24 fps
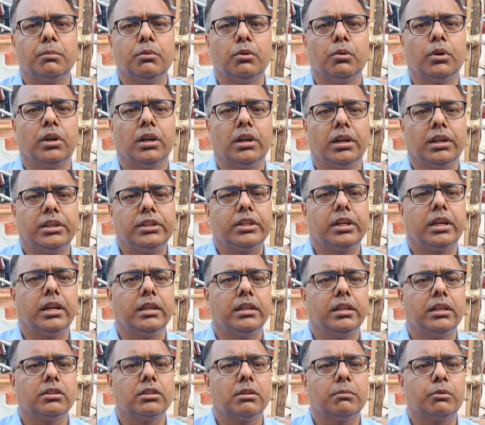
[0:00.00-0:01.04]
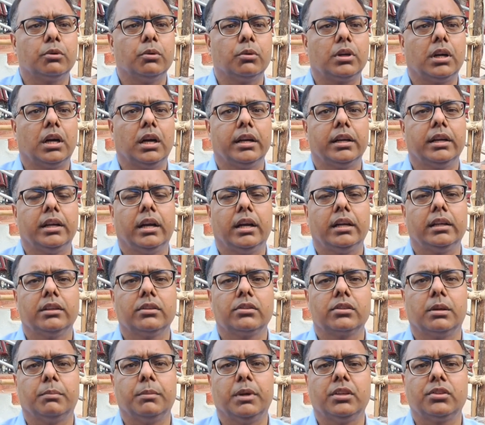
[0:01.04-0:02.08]
सब लोग अलर्ट रहेंगे सबको कहा गया है
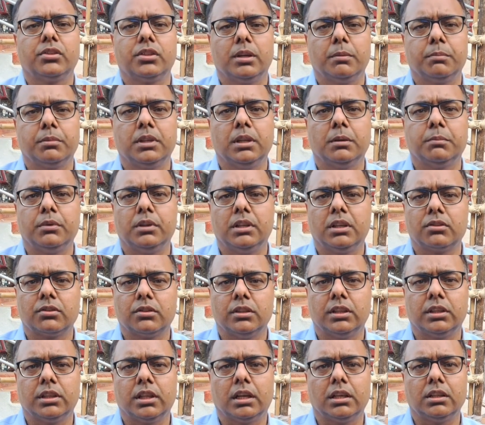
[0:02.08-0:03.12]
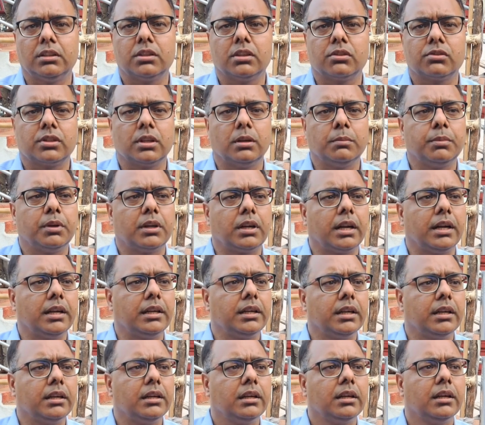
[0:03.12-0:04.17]
कि समय से अपने अपने निर्धारित स्थल पर
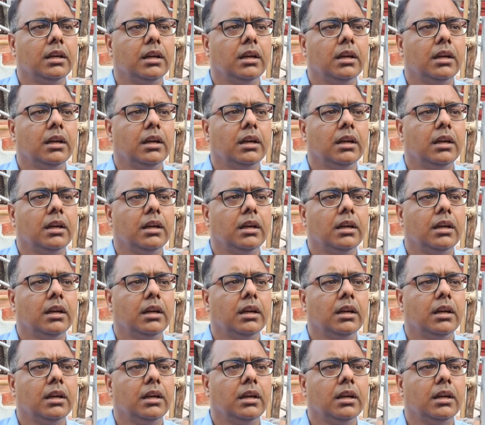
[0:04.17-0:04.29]
रहेंगे